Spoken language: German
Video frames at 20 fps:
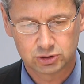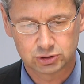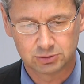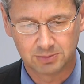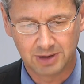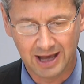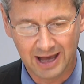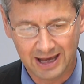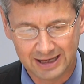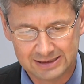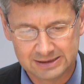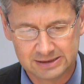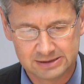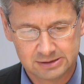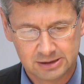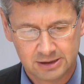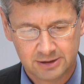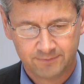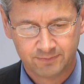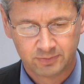Zum
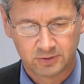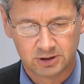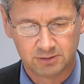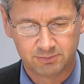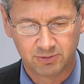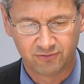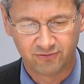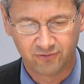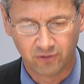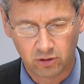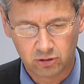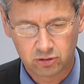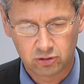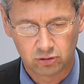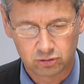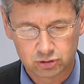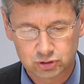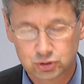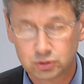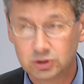einen die
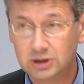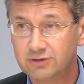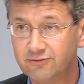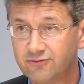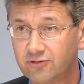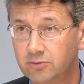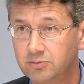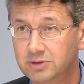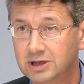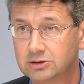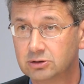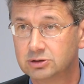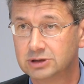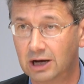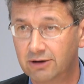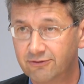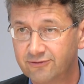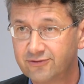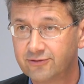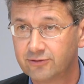Bevölkerung zu informieren
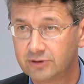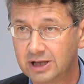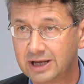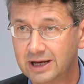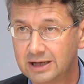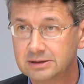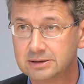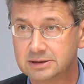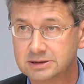und aufzuklären.